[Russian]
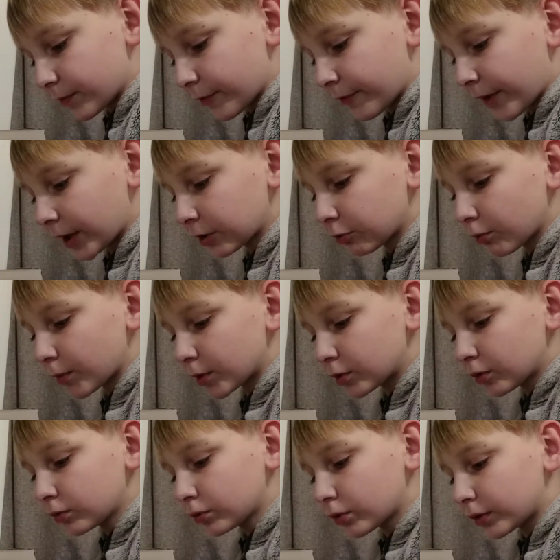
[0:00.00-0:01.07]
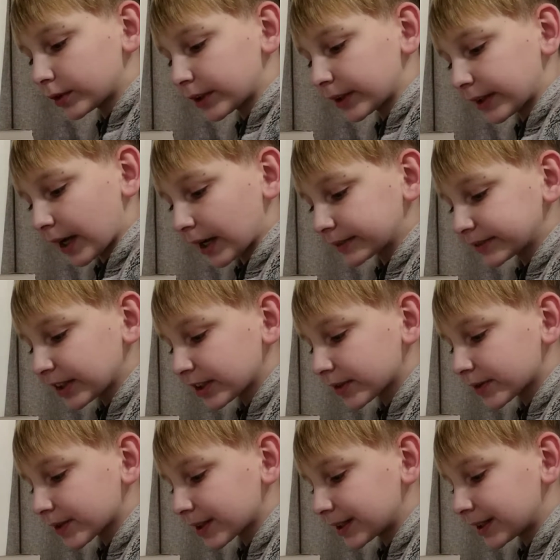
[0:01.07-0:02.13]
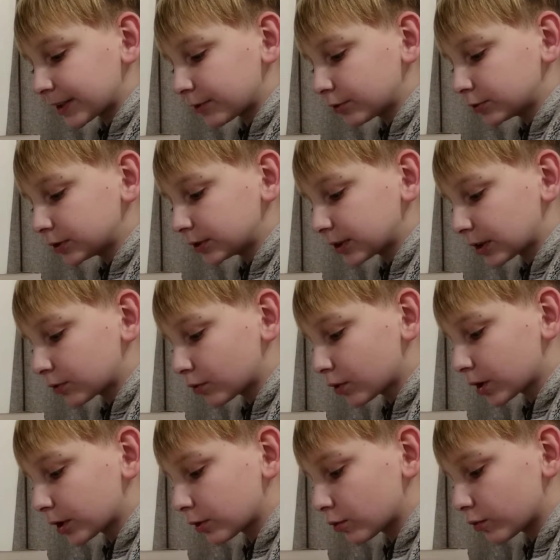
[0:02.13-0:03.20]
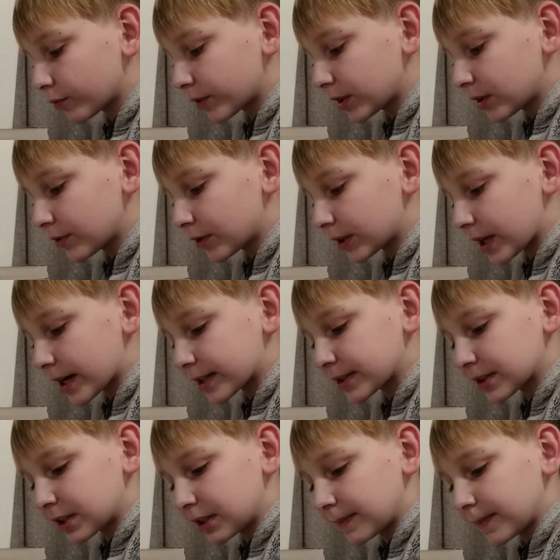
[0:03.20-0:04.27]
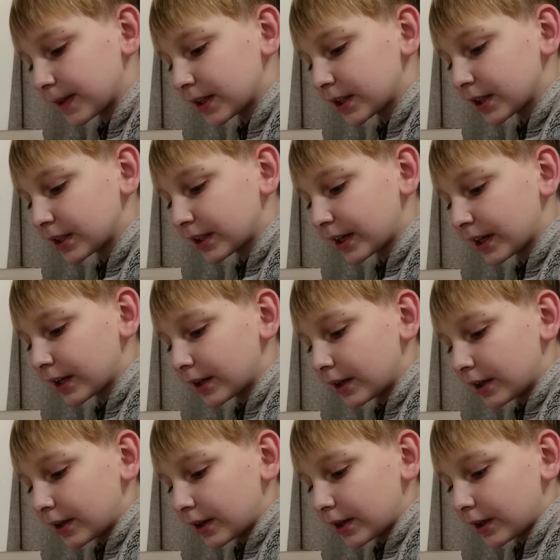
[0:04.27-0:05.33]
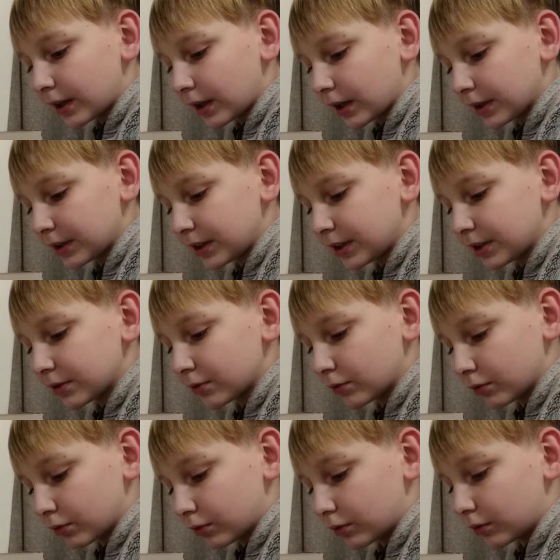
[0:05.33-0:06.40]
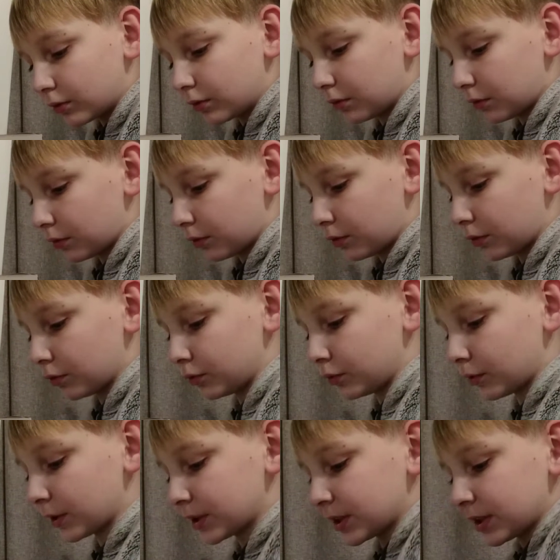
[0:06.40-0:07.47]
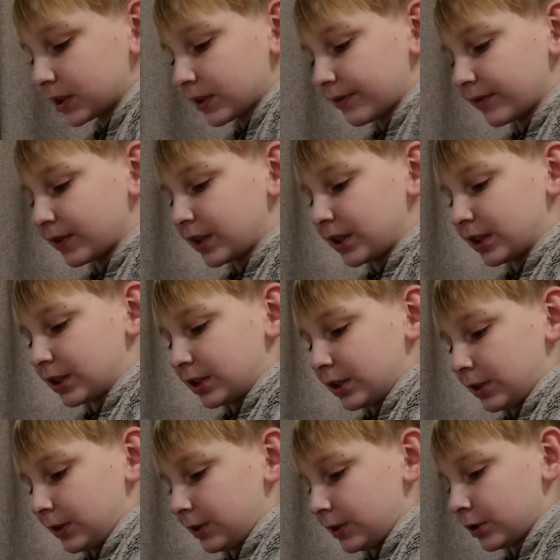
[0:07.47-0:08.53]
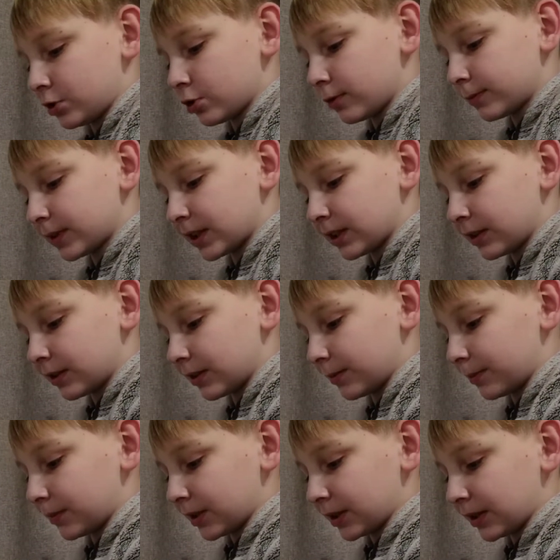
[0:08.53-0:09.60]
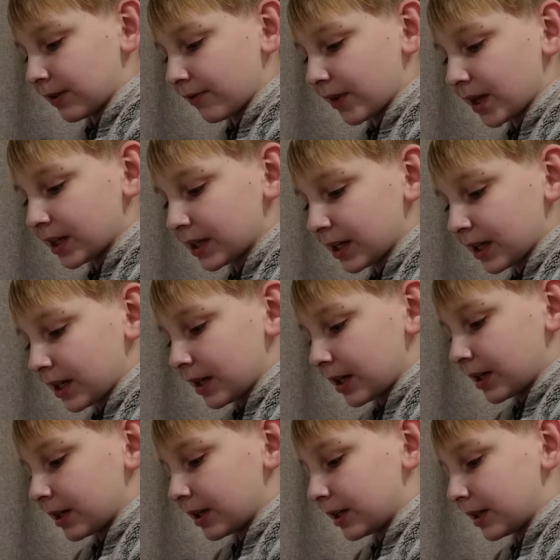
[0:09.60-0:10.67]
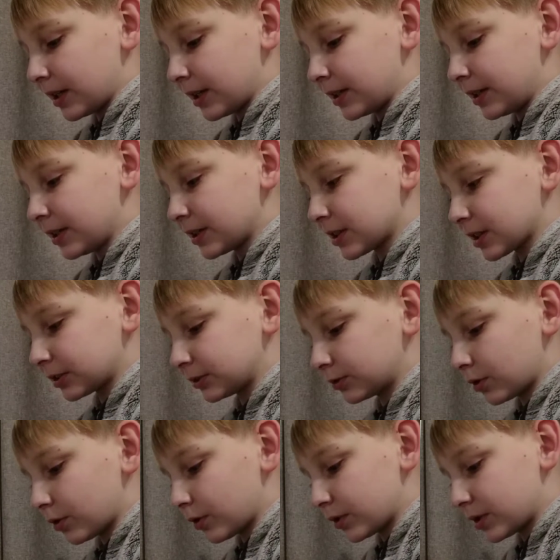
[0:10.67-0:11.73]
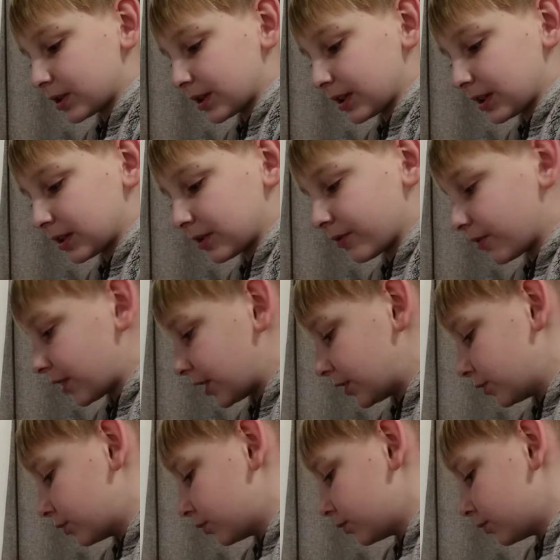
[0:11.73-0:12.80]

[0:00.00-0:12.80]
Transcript: В эту минуту она как раз взглянула на ноги и увидела, как стремительно они уносятся вниз. Еще на мгновение и они скроются из виду.